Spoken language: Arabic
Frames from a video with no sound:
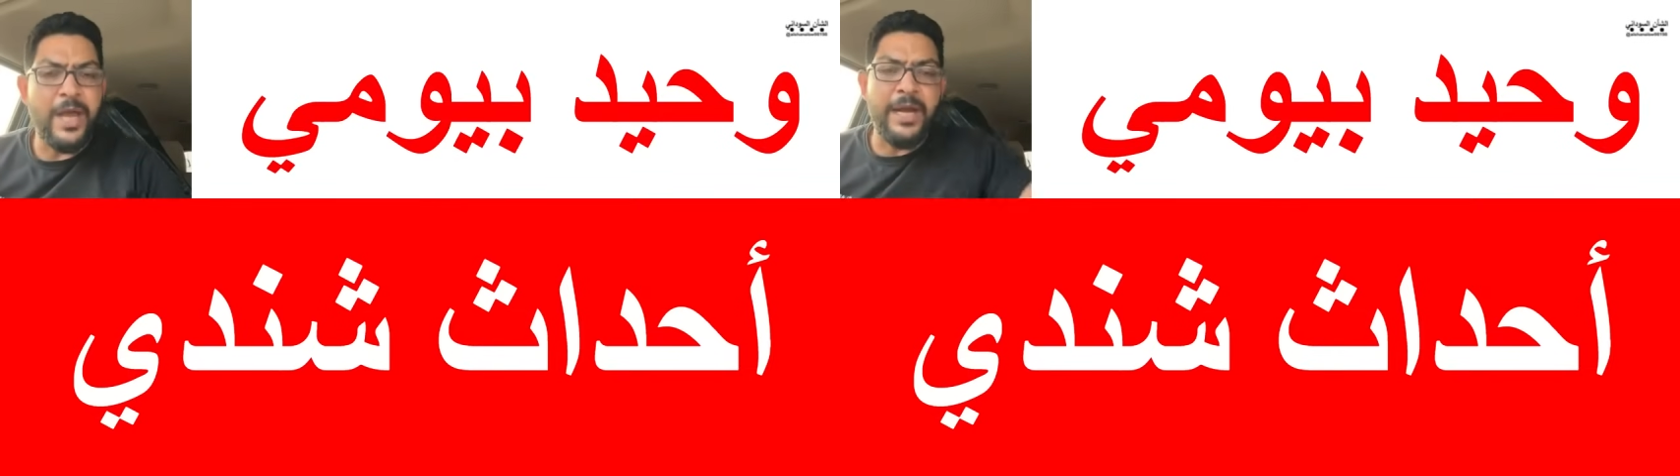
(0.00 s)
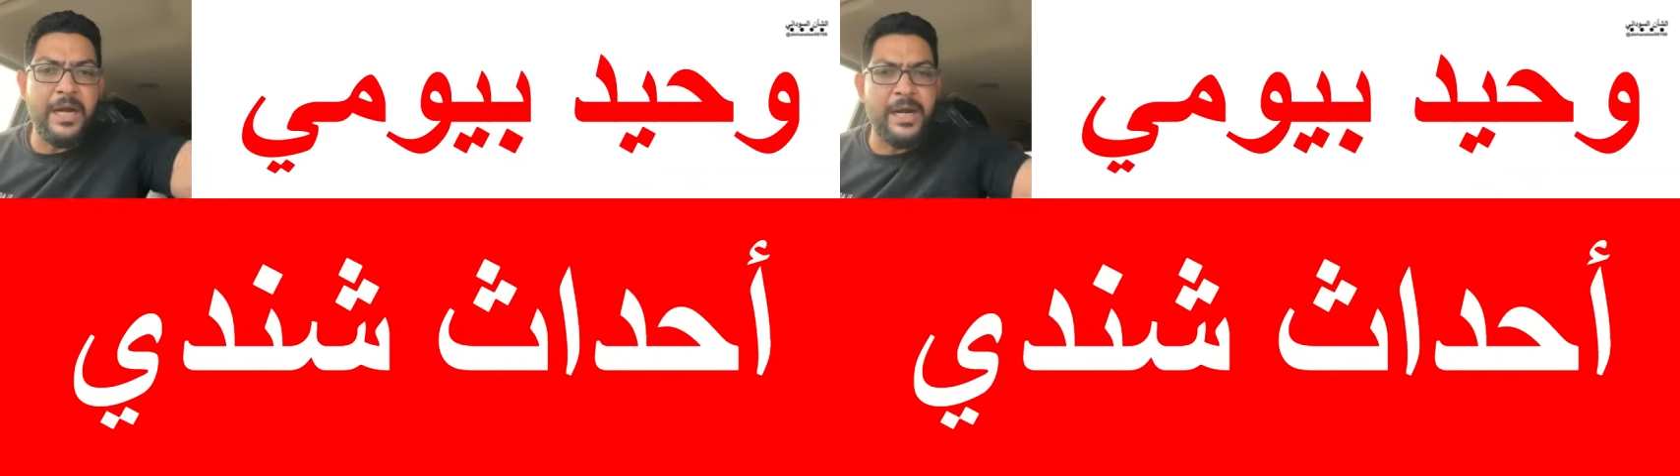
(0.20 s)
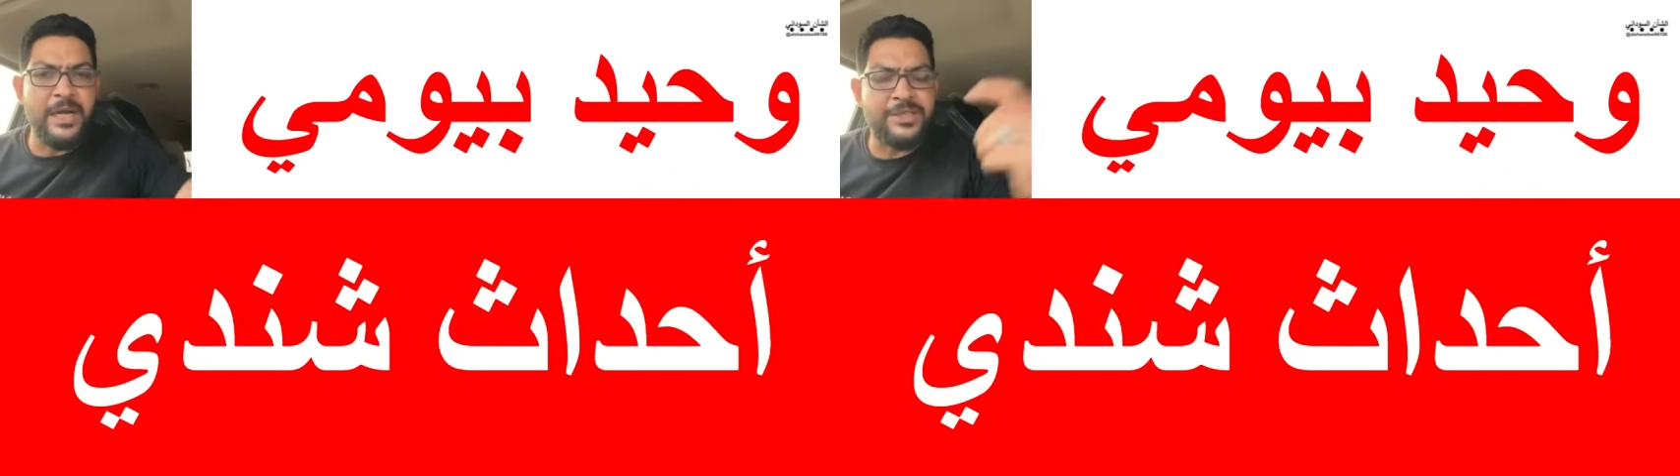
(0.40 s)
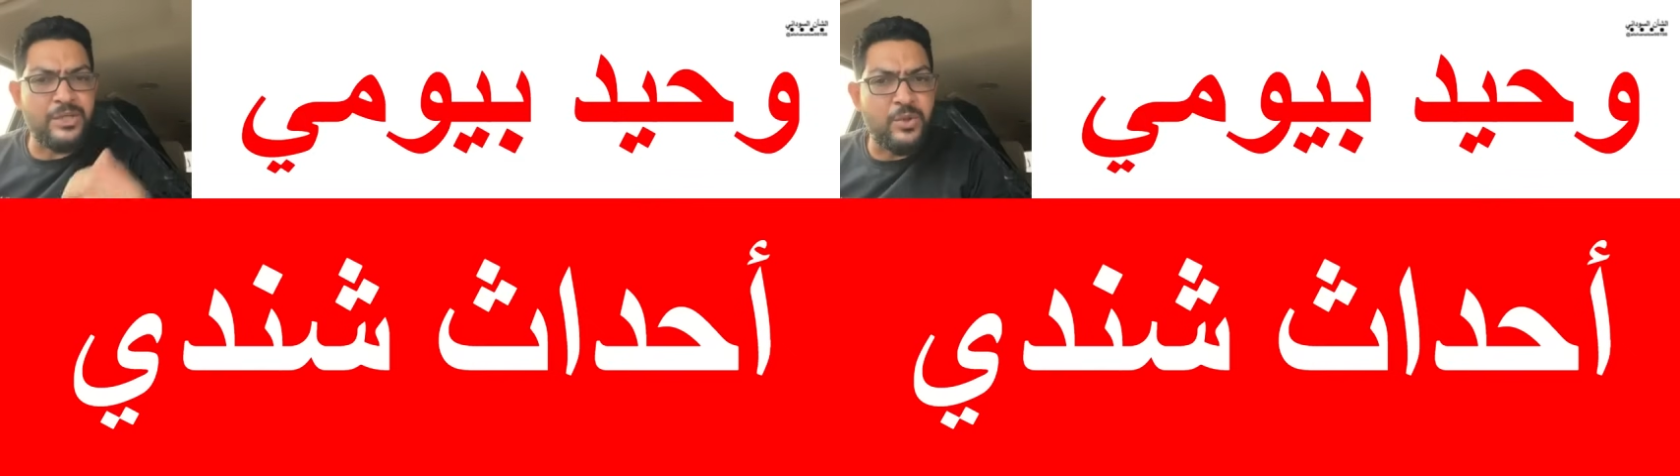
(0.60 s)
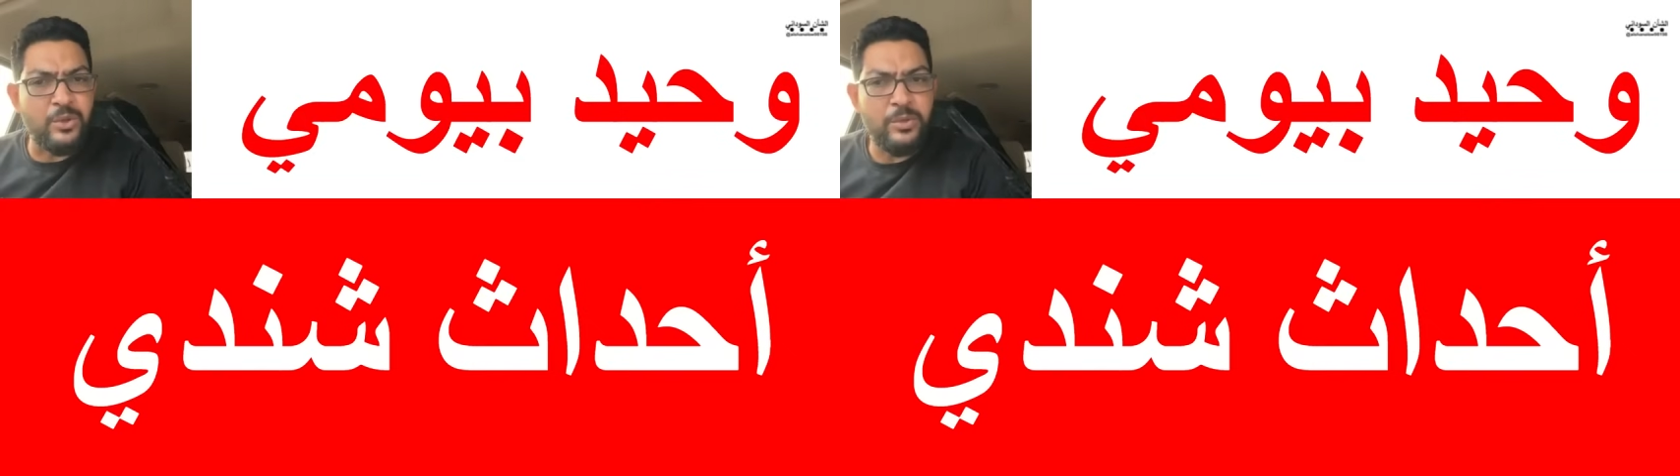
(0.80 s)
ودارين الناس
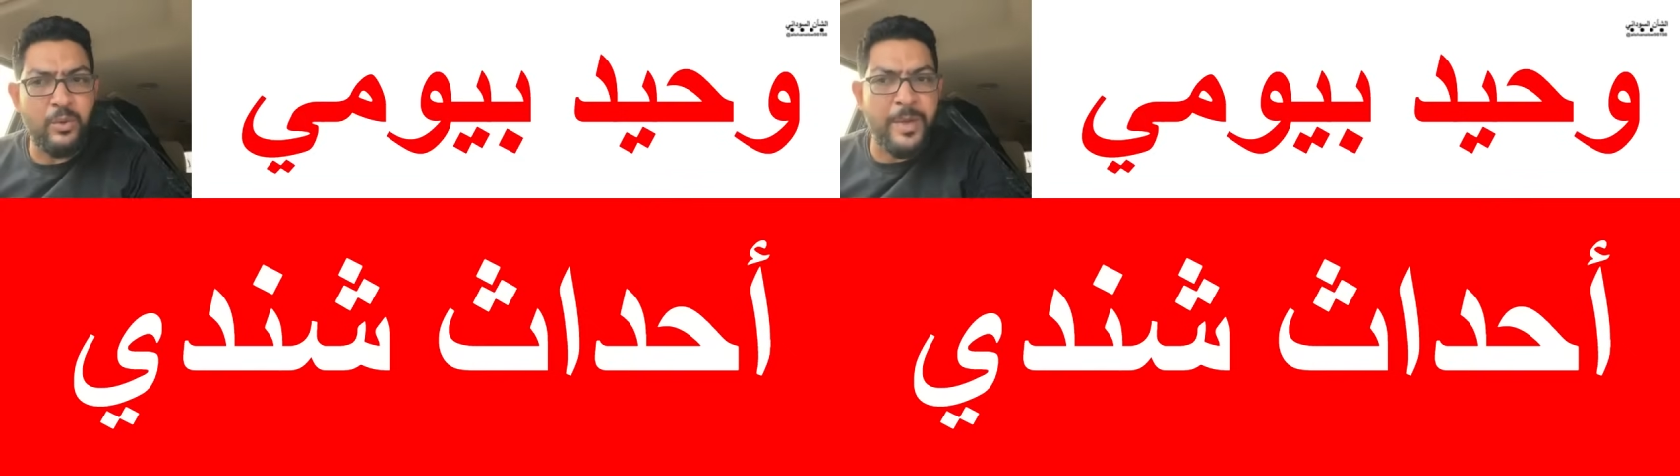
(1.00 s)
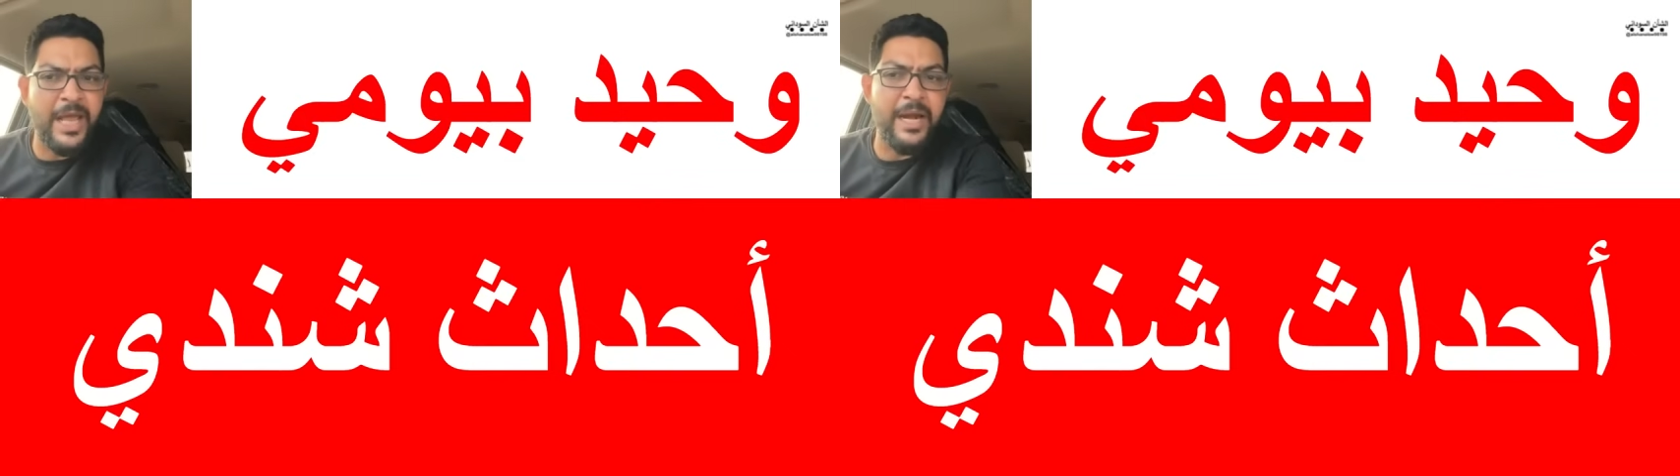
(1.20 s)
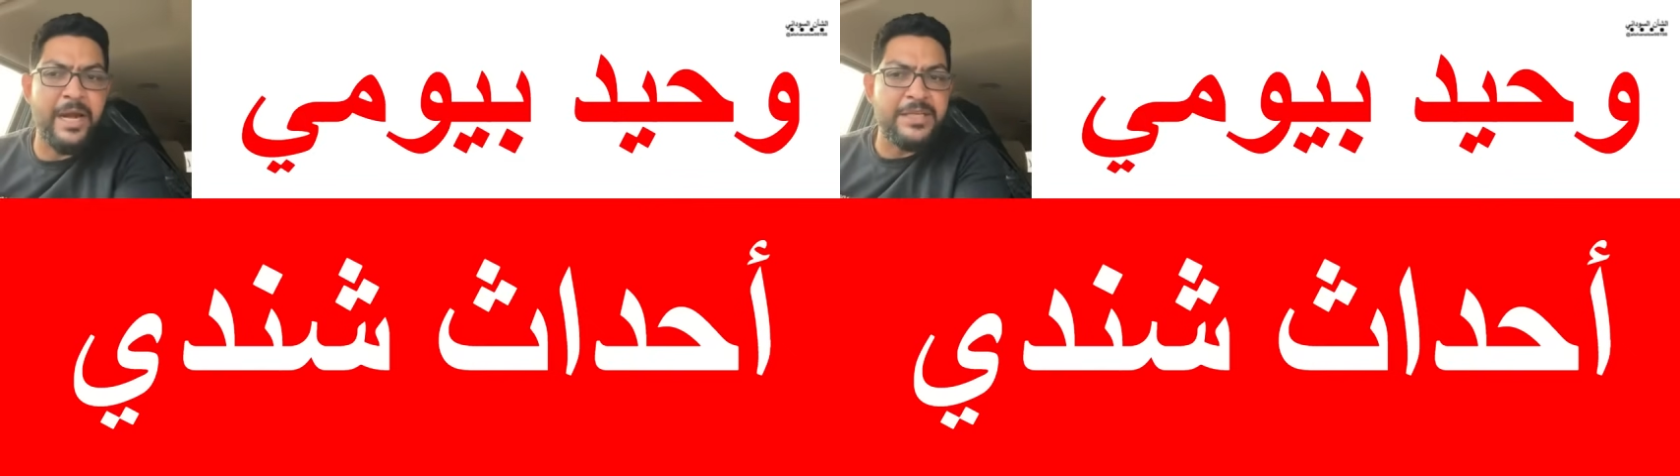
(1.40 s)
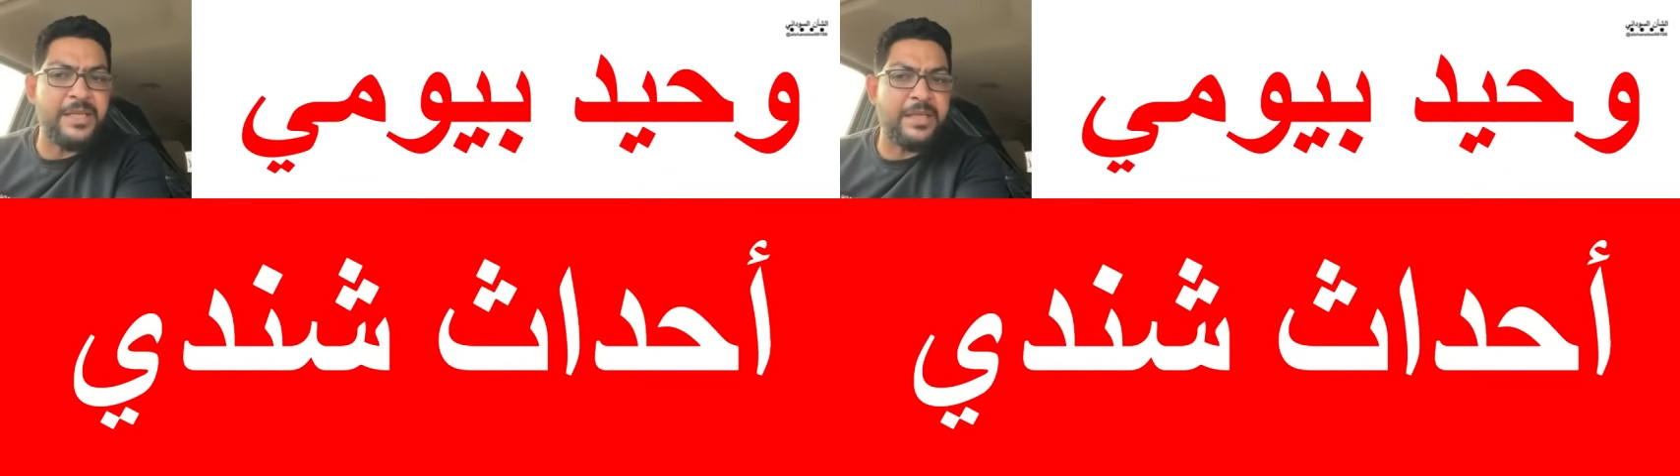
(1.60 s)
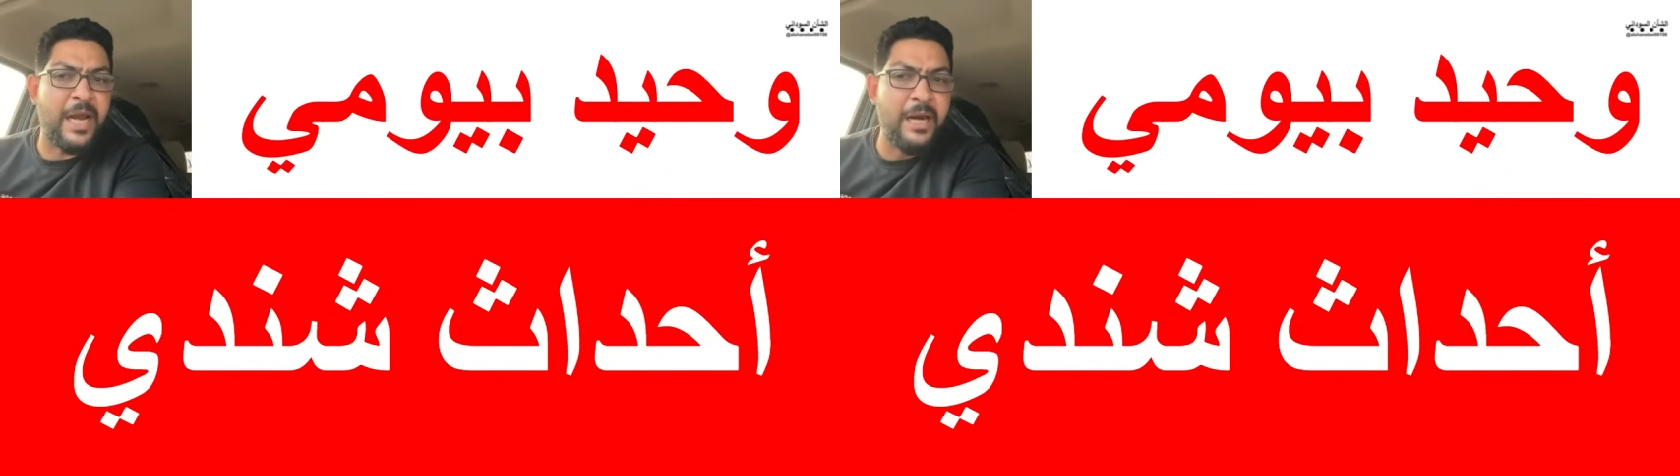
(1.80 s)
تسكت وما
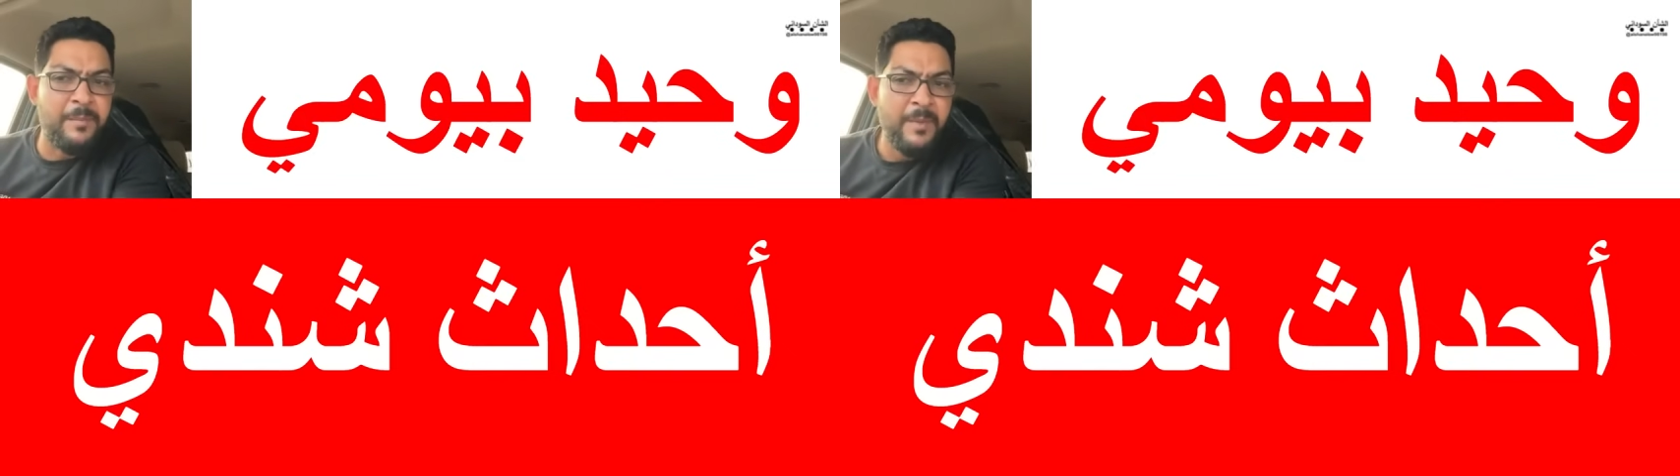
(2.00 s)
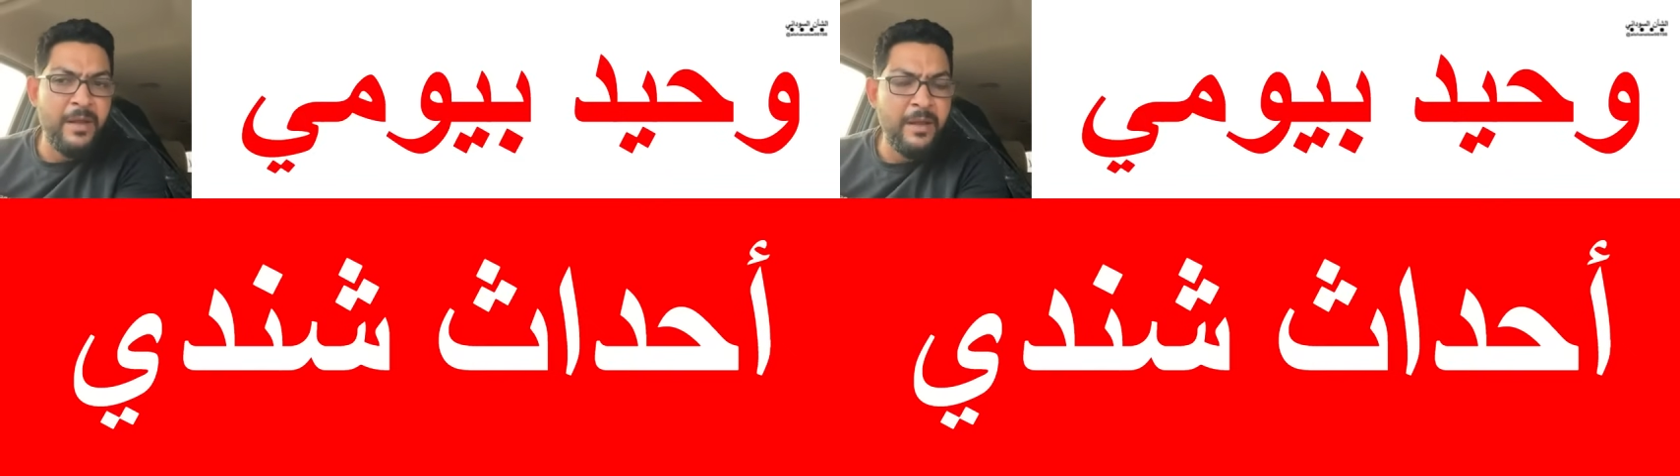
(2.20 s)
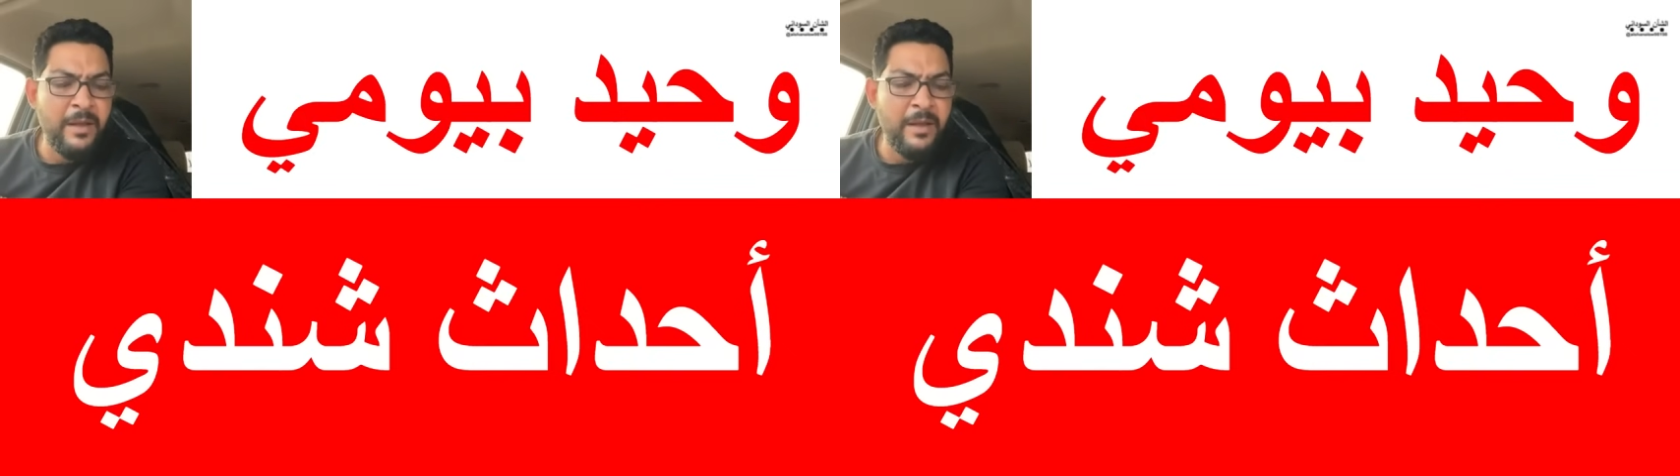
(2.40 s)
الناس تتكلم